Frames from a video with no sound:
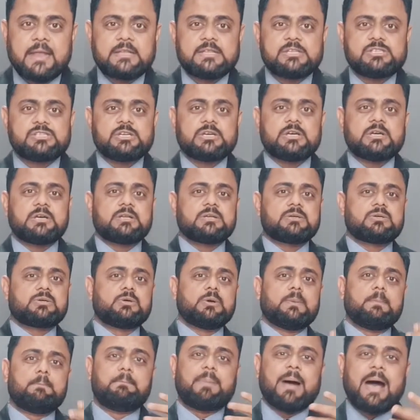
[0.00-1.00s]
ম্যানেজার
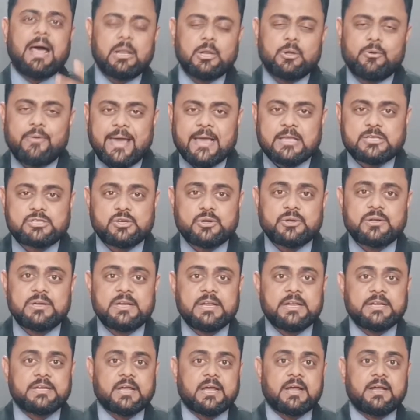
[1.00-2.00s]
খুব ভালো একজন
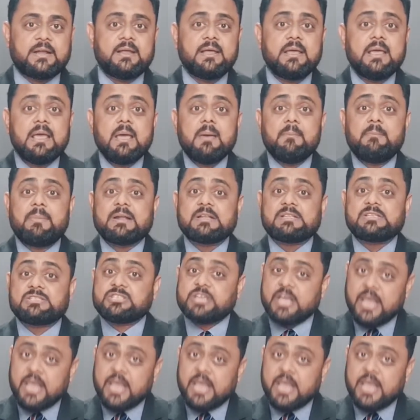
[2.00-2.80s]
লিডার বাট